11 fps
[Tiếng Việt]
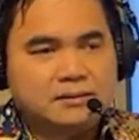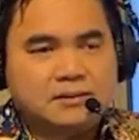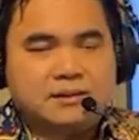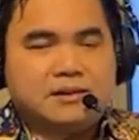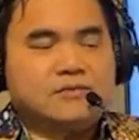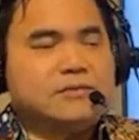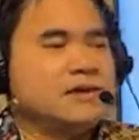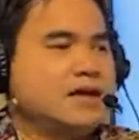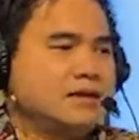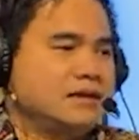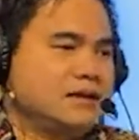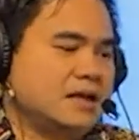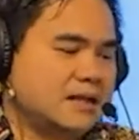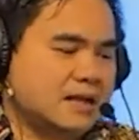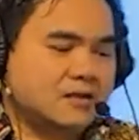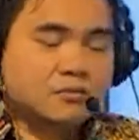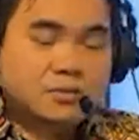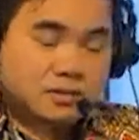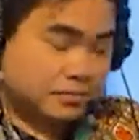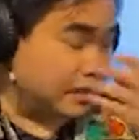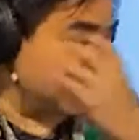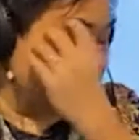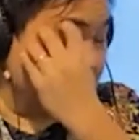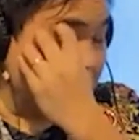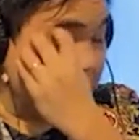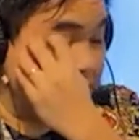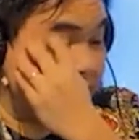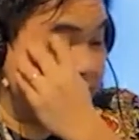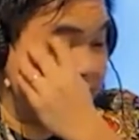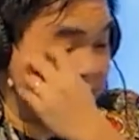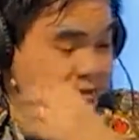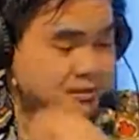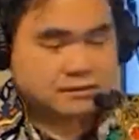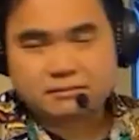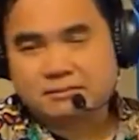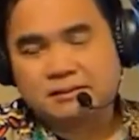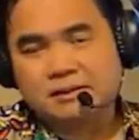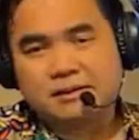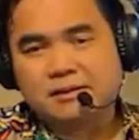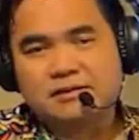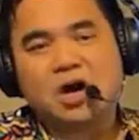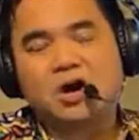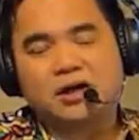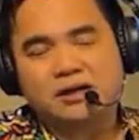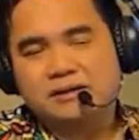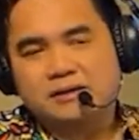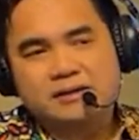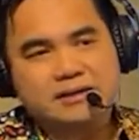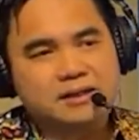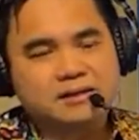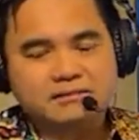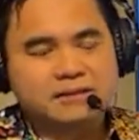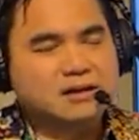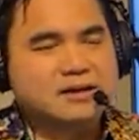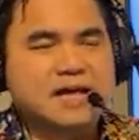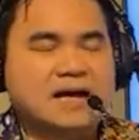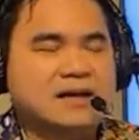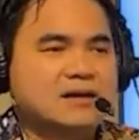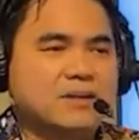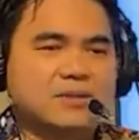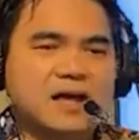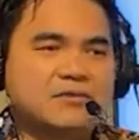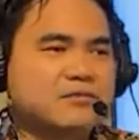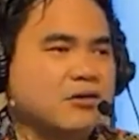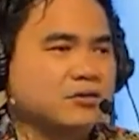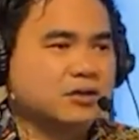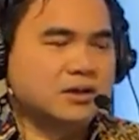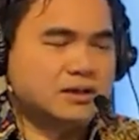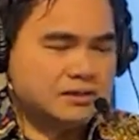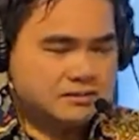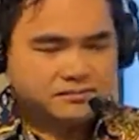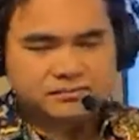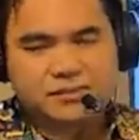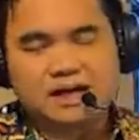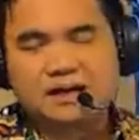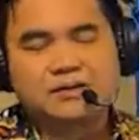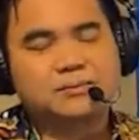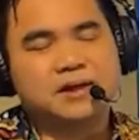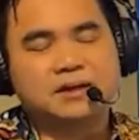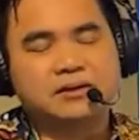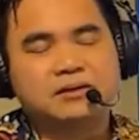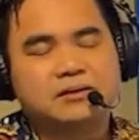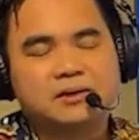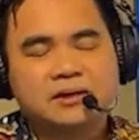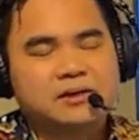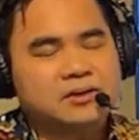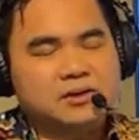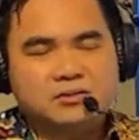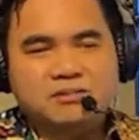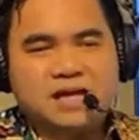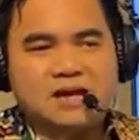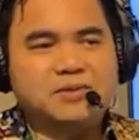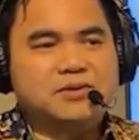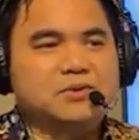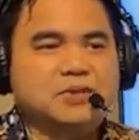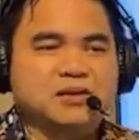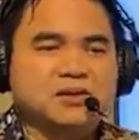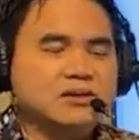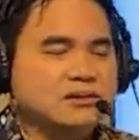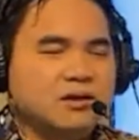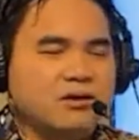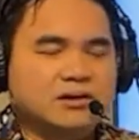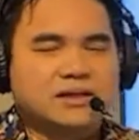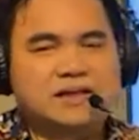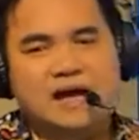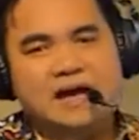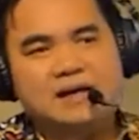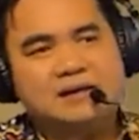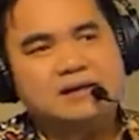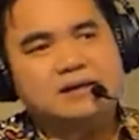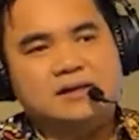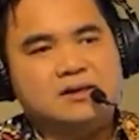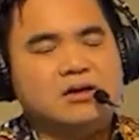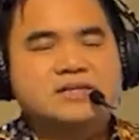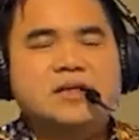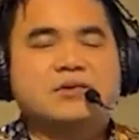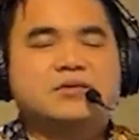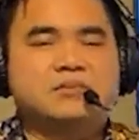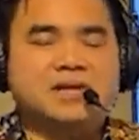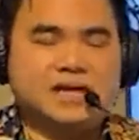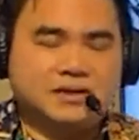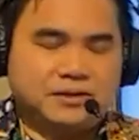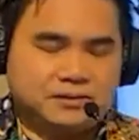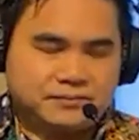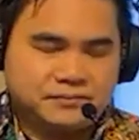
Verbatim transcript: hiếu với nhật anh thì thật ra không biết chụp hình à, à, giỏi chỉ đơn giản là cầm cái iphone rồi mang ra chụp hình thôi cũng chả biết chụp hình giỏi gì cả thì có sao chụp vậy thôi